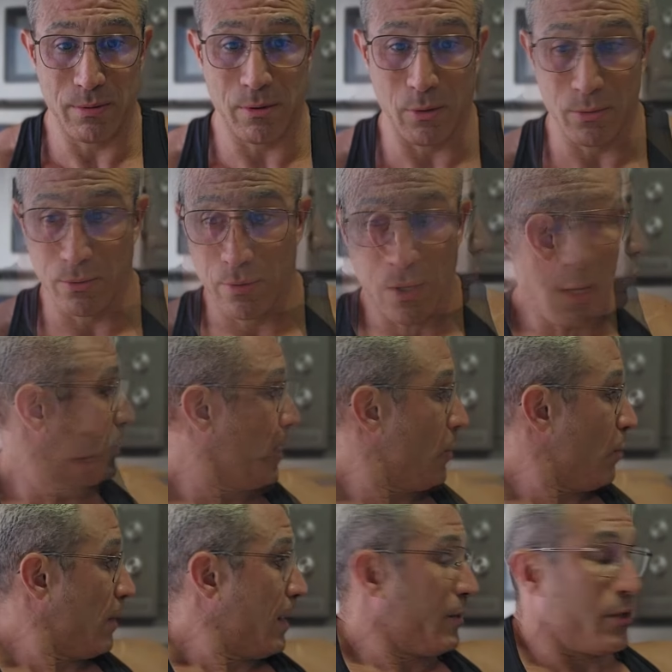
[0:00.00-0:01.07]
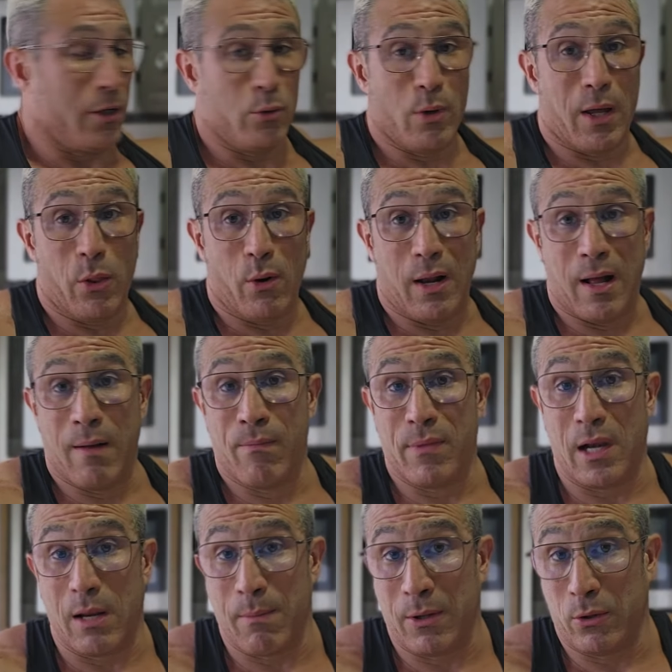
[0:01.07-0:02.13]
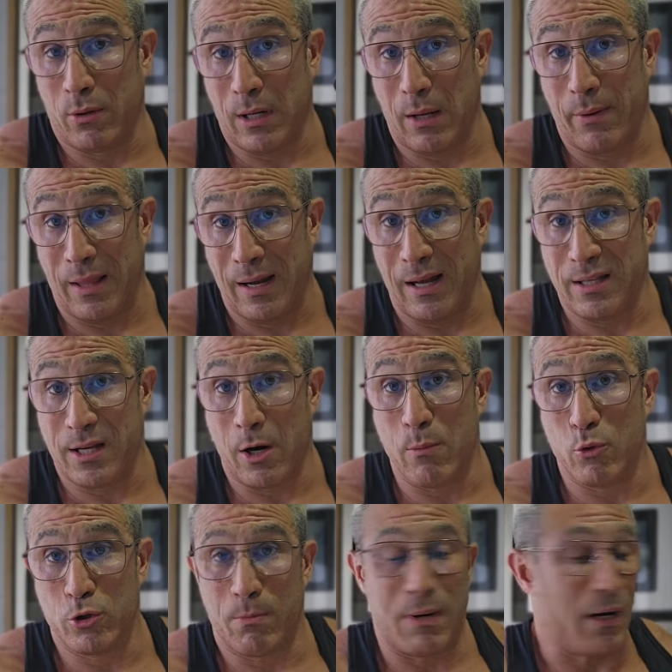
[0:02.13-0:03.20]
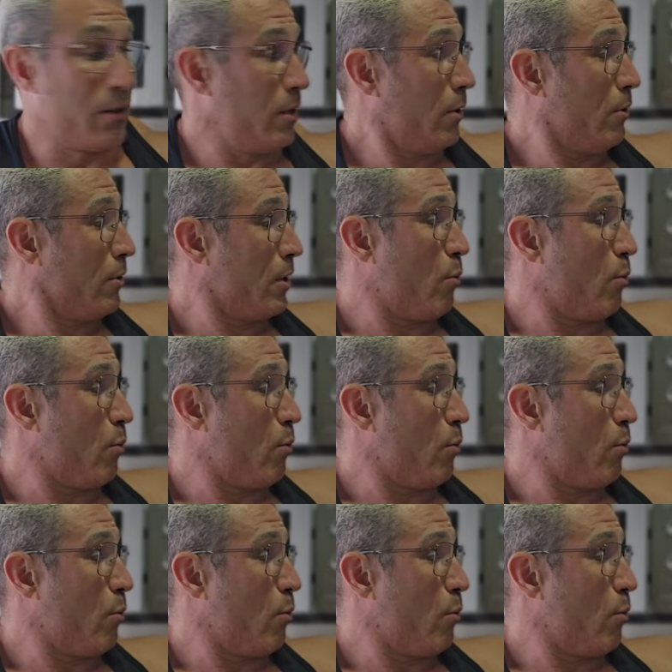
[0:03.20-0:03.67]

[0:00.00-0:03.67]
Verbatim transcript: con, usando la trituradora de alimentos, que la verdad que le saco mucho partido.